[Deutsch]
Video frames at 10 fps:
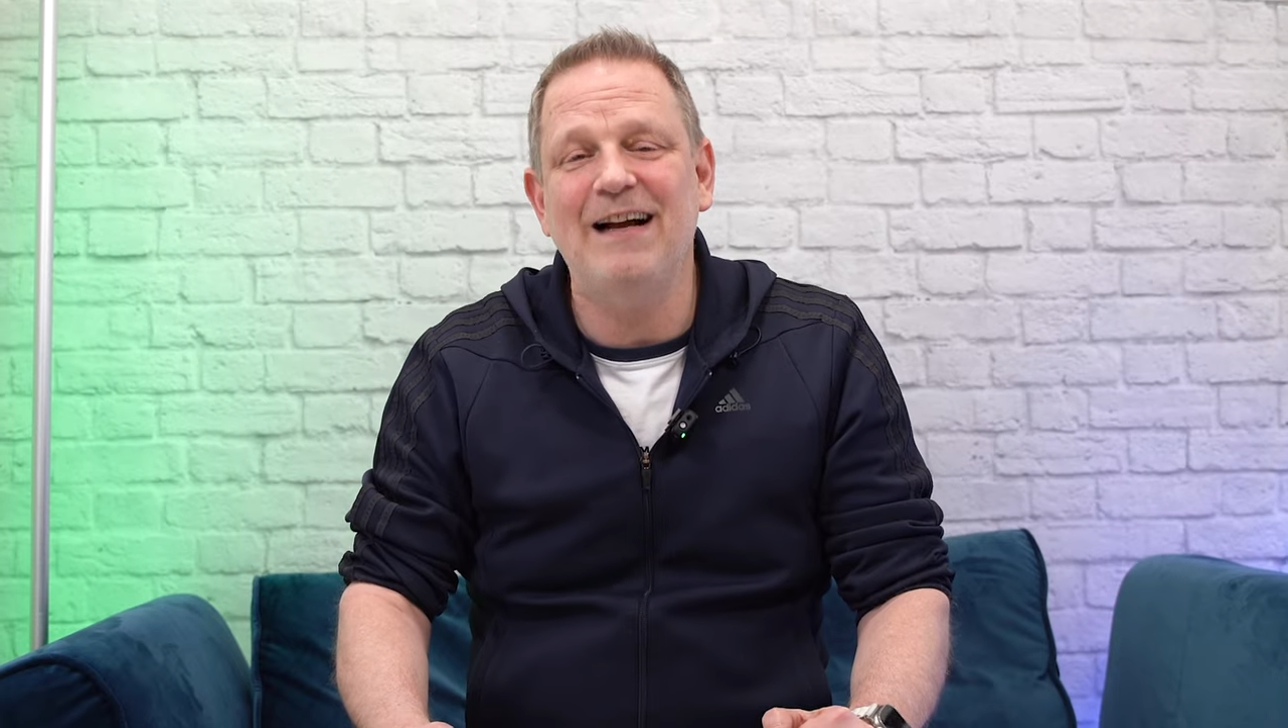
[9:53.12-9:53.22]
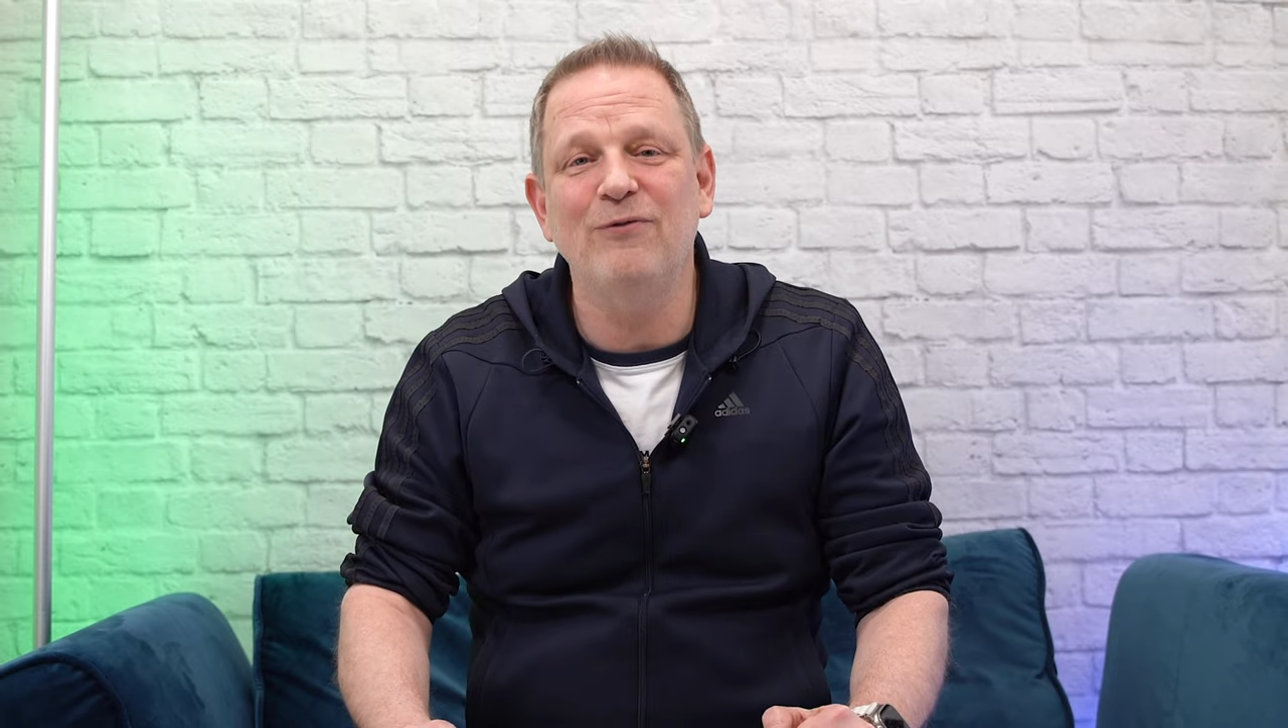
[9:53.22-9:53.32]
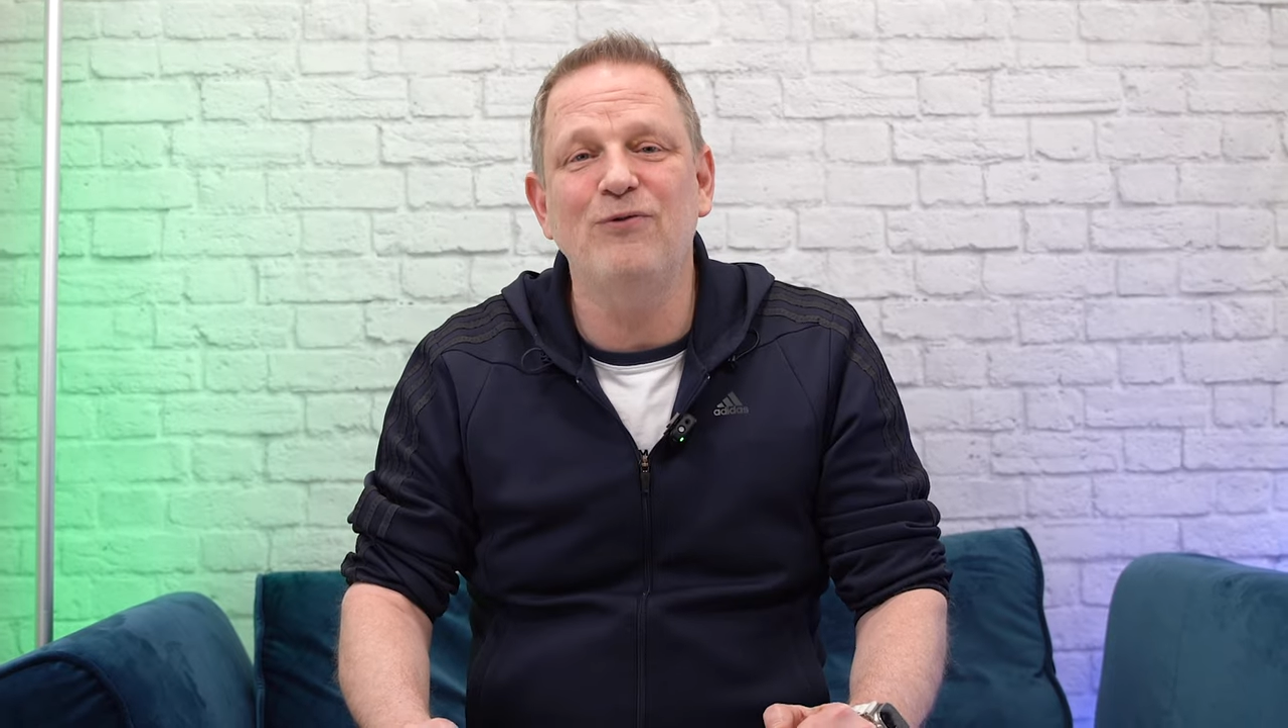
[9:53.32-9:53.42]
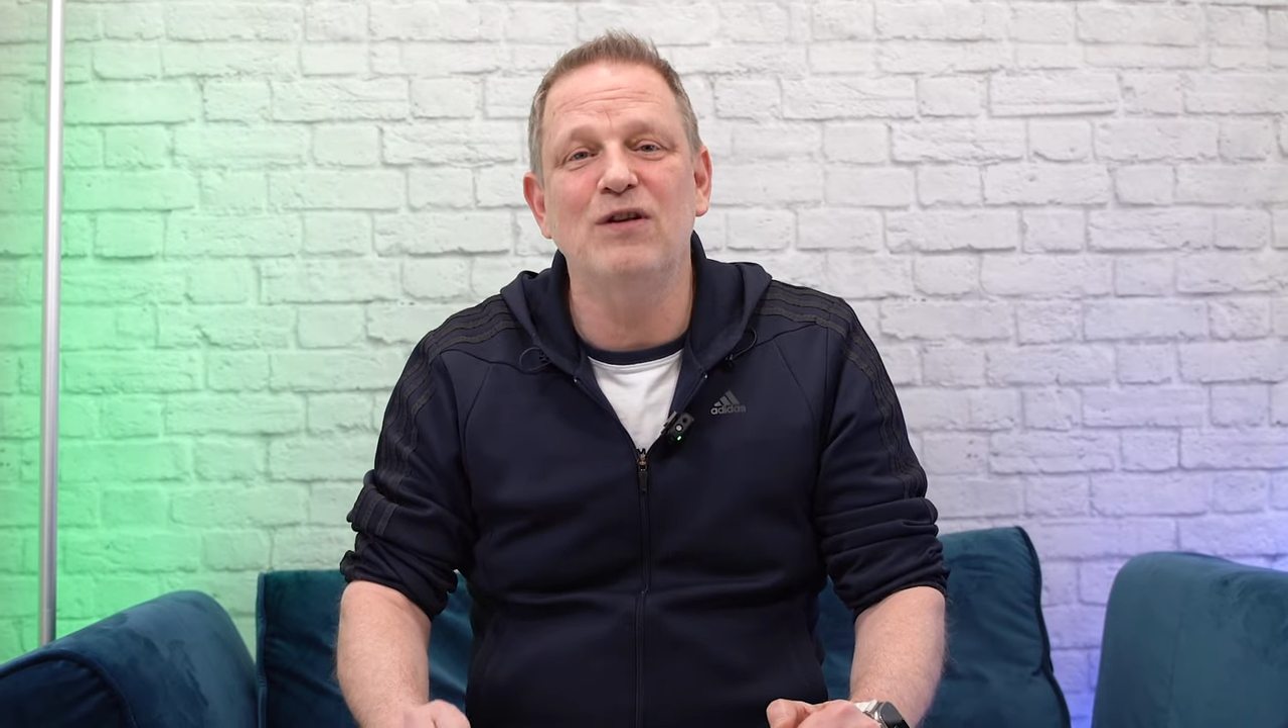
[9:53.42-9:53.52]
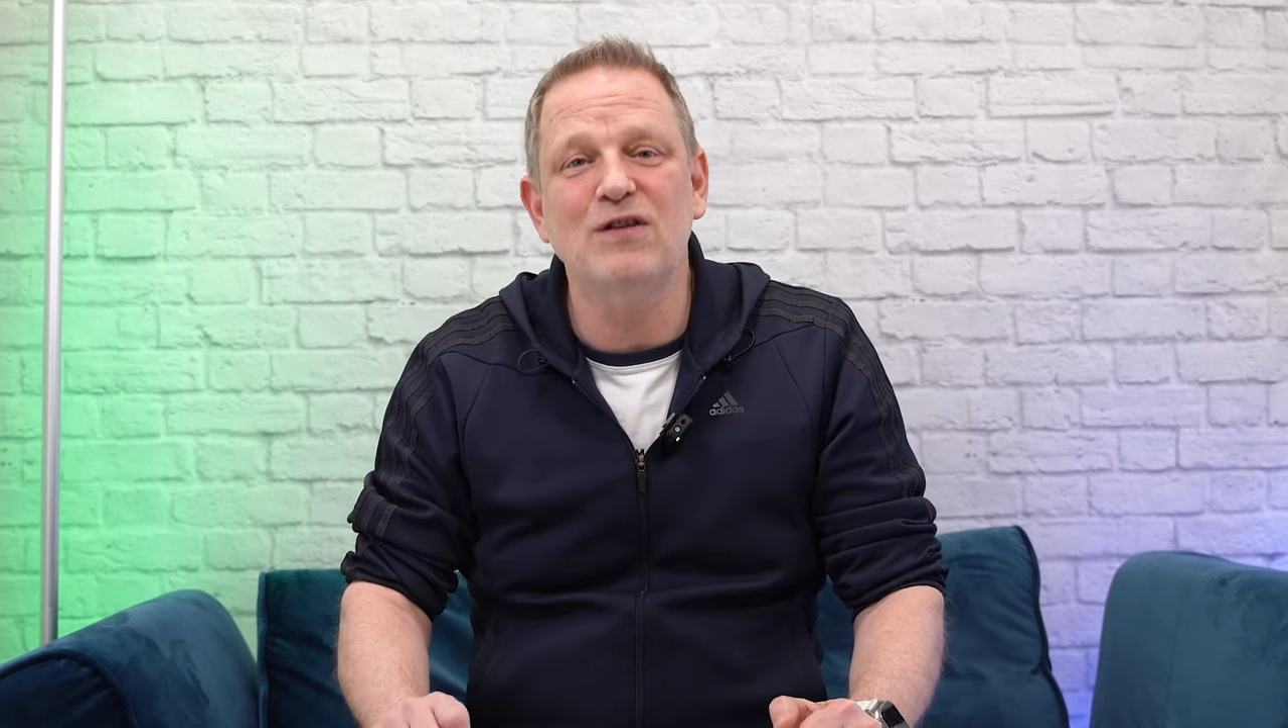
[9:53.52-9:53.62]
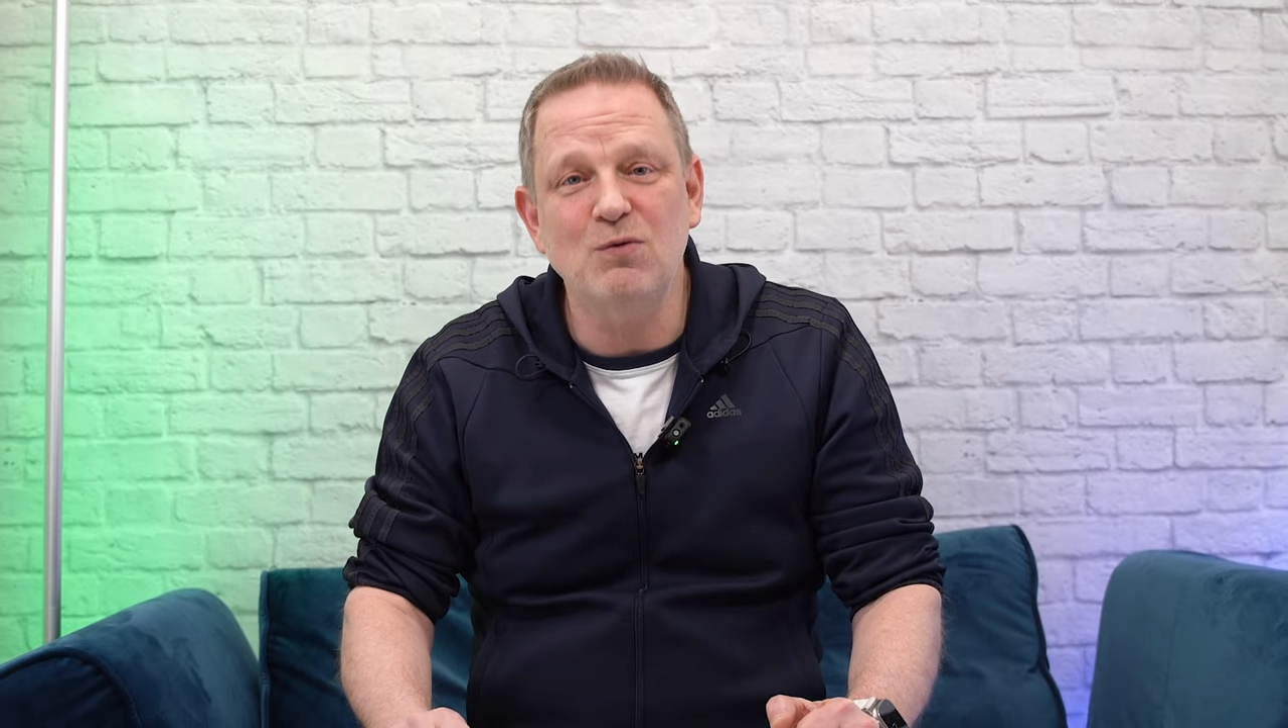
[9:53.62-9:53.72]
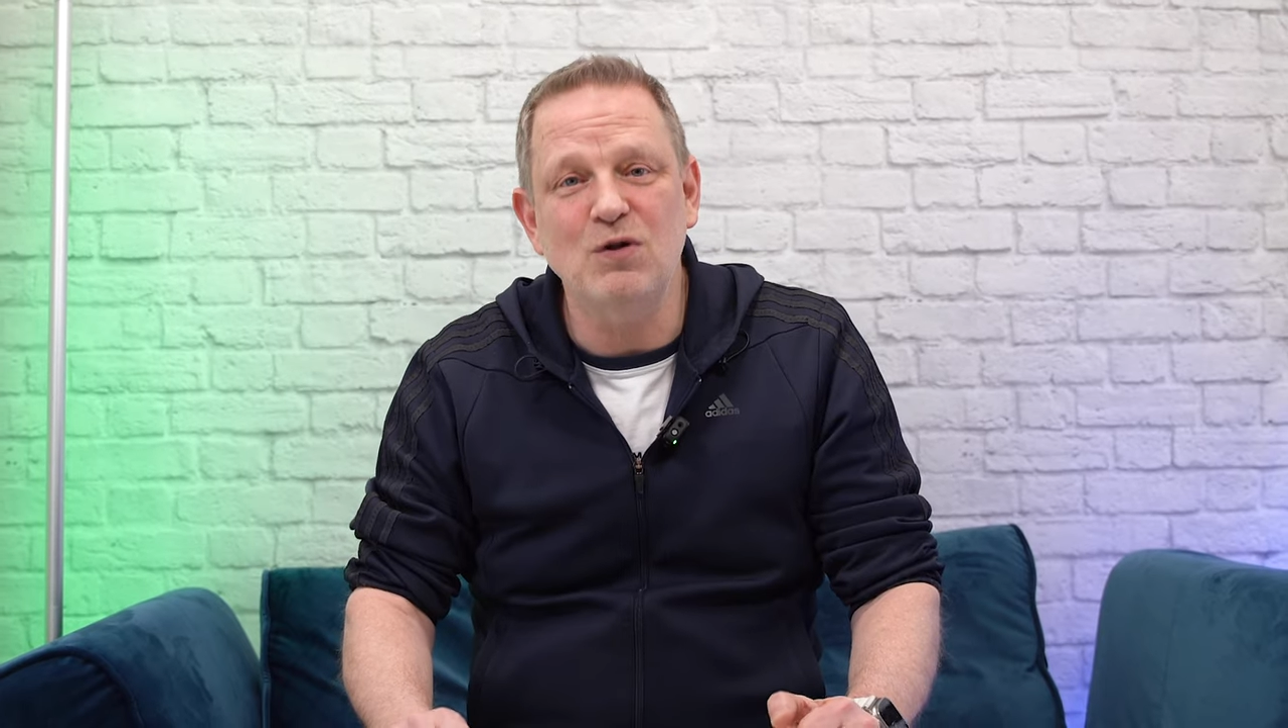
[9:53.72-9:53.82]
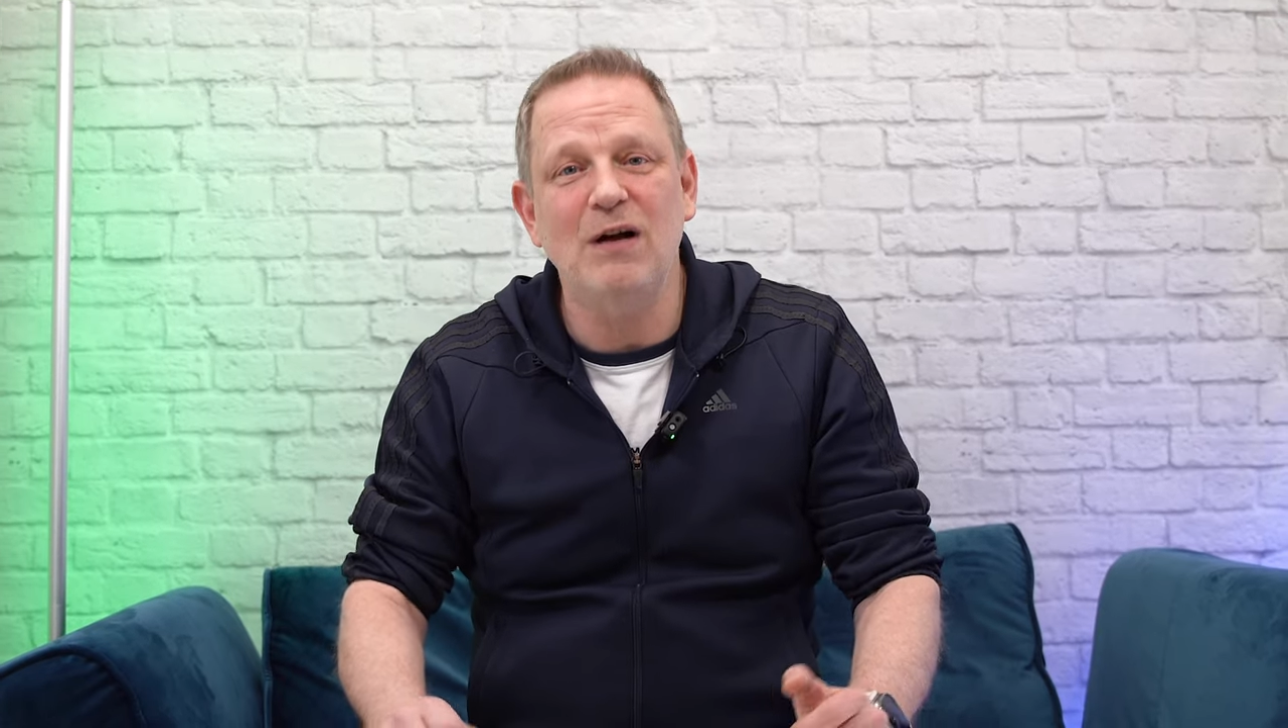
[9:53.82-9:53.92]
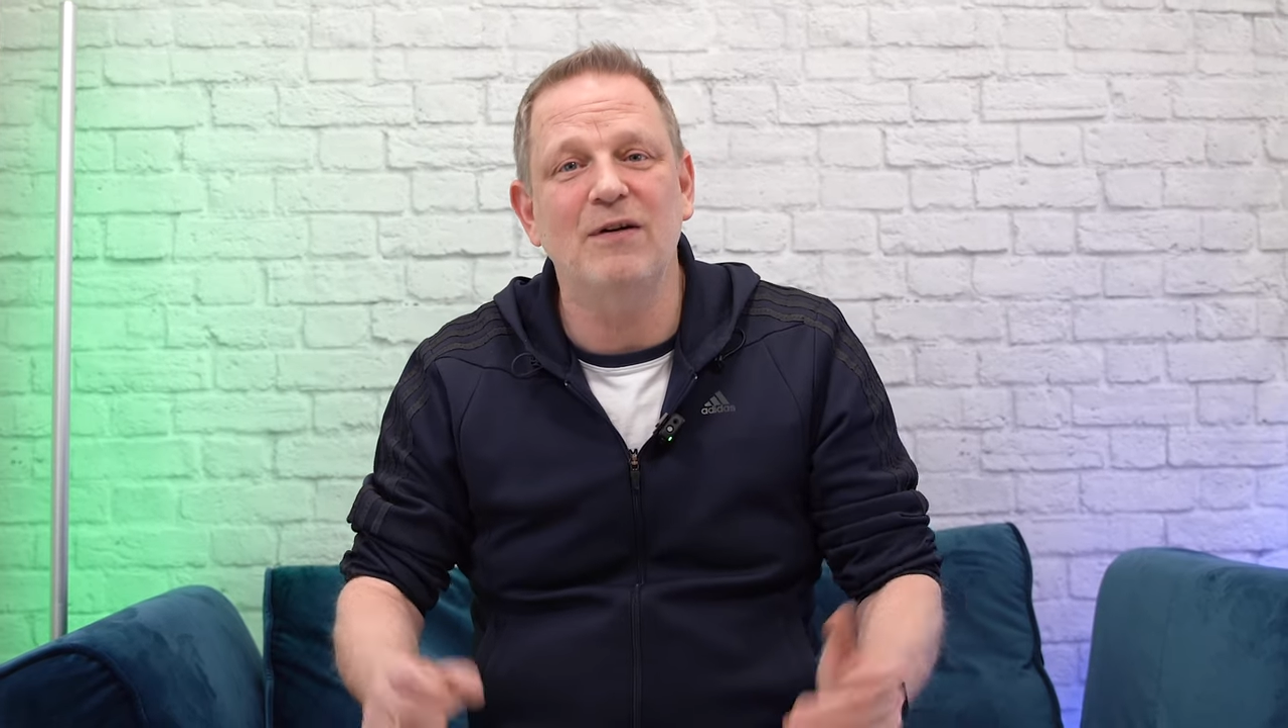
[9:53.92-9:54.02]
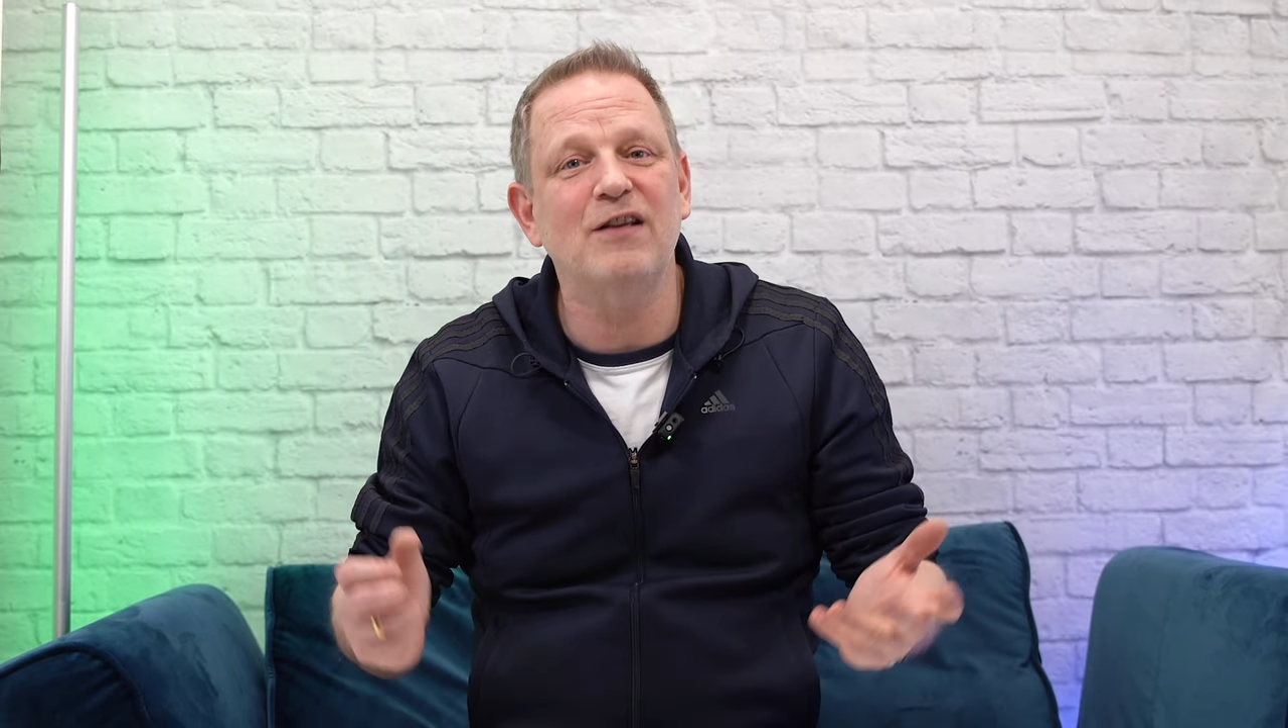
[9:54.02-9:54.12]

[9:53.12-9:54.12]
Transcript: Dank fürs Zuschauen.